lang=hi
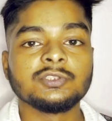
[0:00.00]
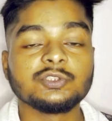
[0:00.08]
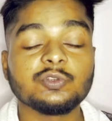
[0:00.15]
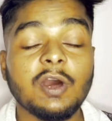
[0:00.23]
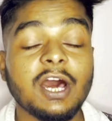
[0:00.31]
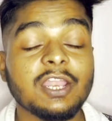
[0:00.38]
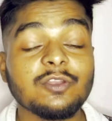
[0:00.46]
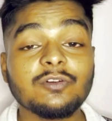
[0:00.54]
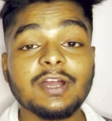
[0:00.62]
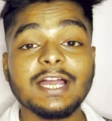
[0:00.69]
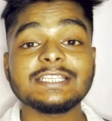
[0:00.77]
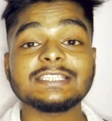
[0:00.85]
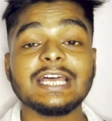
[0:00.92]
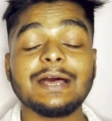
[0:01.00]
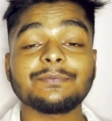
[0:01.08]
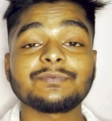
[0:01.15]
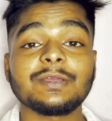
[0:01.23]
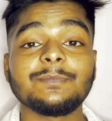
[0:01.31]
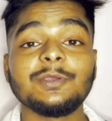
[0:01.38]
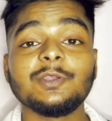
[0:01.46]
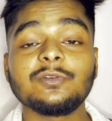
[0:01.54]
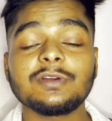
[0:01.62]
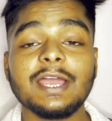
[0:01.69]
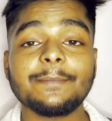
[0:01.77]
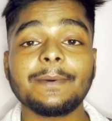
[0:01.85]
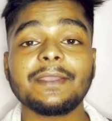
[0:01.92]
सो हेलो गाइस आप सभी लोगों
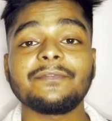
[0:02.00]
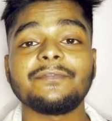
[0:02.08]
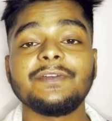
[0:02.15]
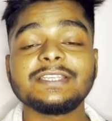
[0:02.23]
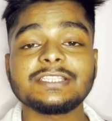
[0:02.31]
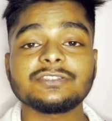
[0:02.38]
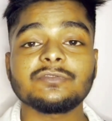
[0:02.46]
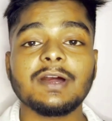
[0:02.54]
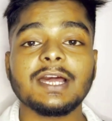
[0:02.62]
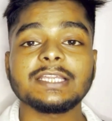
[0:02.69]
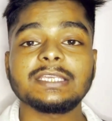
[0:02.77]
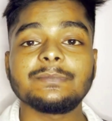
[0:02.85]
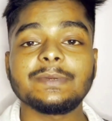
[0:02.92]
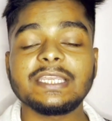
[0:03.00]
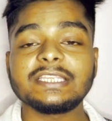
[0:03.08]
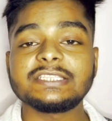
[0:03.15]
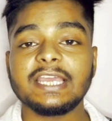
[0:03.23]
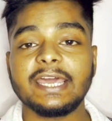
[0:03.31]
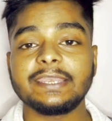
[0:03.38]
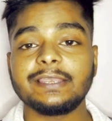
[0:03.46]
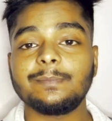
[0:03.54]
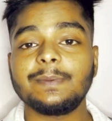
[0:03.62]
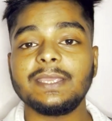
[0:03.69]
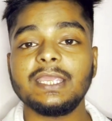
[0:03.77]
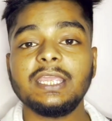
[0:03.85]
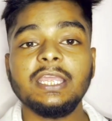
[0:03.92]
का एक बार फिर से स्वागत है मेरे चैनल
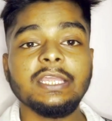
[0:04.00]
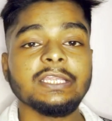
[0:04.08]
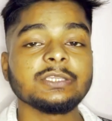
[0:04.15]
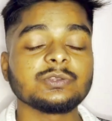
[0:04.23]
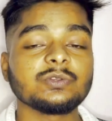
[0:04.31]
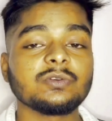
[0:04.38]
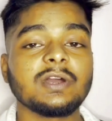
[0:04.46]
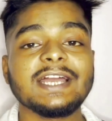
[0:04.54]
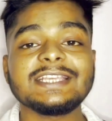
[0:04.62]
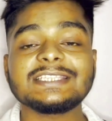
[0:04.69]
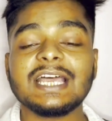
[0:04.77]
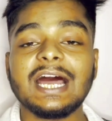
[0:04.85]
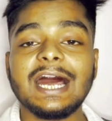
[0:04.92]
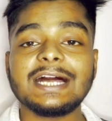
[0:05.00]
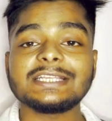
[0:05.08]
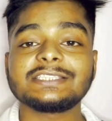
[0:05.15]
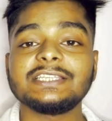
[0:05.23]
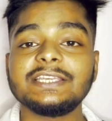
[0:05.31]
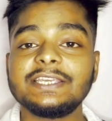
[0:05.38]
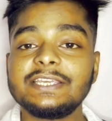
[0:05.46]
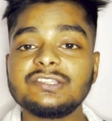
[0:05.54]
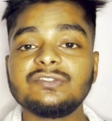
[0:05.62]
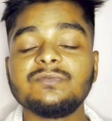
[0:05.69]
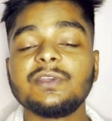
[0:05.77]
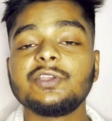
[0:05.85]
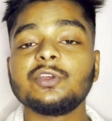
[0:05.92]
पे तो गाइस आज की इस
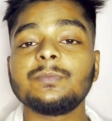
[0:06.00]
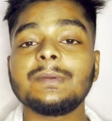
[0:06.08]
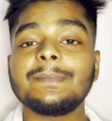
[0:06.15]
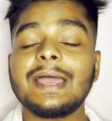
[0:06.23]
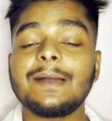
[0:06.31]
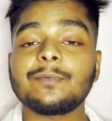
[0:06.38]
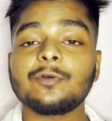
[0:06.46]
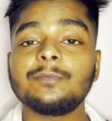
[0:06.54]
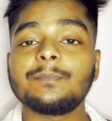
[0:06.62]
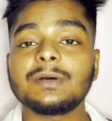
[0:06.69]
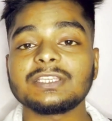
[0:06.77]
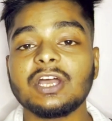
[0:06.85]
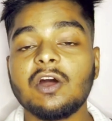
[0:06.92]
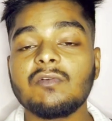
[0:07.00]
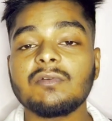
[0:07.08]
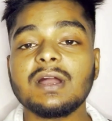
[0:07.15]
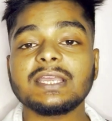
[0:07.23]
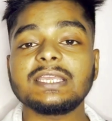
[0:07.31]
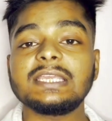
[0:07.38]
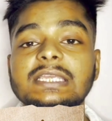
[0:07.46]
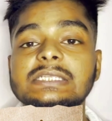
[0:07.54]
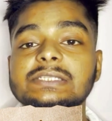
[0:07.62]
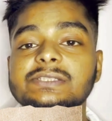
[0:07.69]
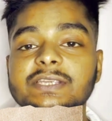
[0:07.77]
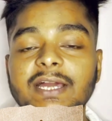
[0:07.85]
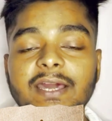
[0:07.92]
वीडियो में मैं आपको बताऊंगा कि
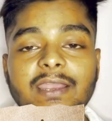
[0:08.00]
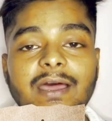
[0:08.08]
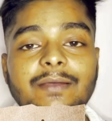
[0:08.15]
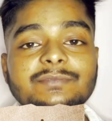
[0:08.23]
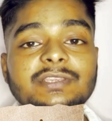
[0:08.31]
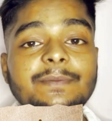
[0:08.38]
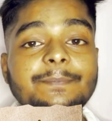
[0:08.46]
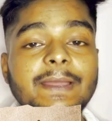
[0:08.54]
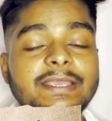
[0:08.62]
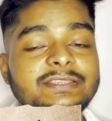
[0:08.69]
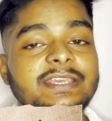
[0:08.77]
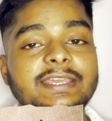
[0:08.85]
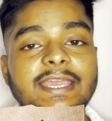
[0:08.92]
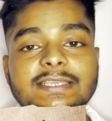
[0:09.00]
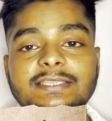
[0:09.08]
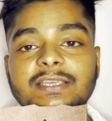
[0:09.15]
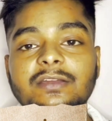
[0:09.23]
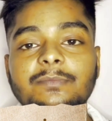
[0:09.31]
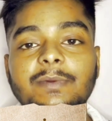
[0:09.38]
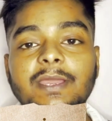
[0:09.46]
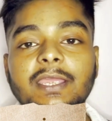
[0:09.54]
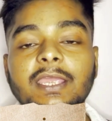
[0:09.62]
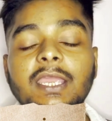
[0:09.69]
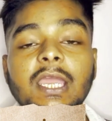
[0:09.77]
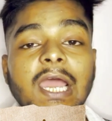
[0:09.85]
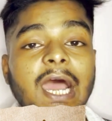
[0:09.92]
इंस्टाग्राम से पैसे कैसे कमाएं
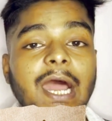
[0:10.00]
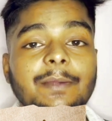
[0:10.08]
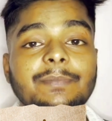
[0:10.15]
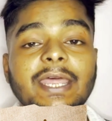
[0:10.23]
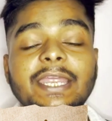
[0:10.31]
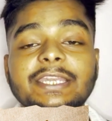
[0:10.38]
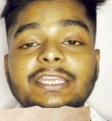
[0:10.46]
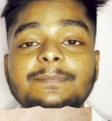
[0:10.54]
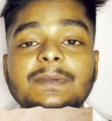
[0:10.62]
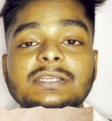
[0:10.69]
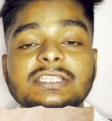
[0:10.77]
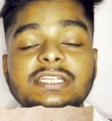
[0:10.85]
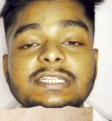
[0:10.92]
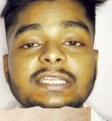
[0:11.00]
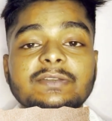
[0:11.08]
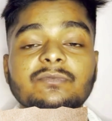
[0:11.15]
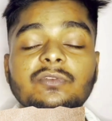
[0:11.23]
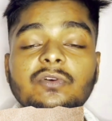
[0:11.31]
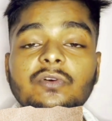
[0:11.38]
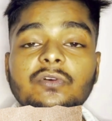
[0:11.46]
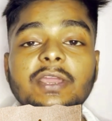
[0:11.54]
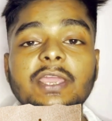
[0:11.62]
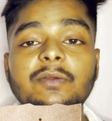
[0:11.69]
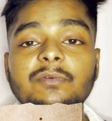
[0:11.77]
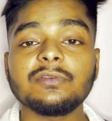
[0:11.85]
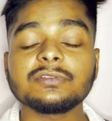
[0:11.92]
अब 90 परसेंट लोग हैं
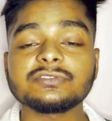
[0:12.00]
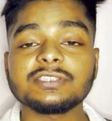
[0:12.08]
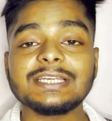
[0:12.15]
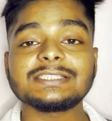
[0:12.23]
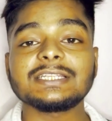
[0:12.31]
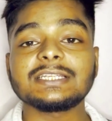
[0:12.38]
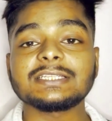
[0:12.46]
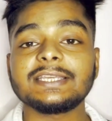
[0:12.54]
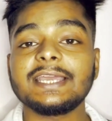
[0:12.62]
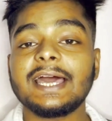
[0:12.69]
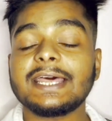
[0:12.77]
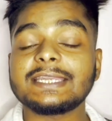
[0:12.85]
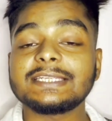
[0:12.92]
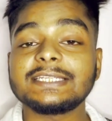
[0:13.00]
वो लोग सर्च करके आ रहे